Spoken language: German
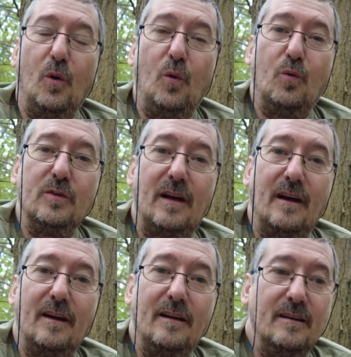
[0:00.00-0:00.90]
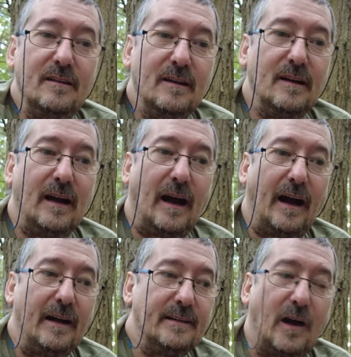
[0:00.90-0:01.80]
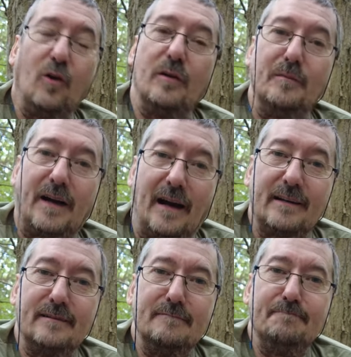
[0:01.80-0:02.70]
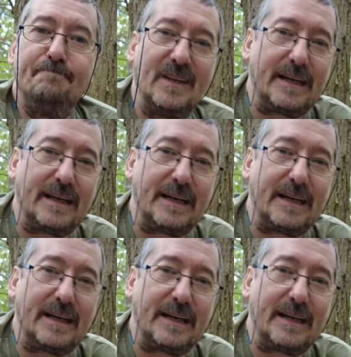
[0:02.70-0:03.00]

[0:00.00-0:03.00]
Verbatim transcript: oder halt auch im Garten?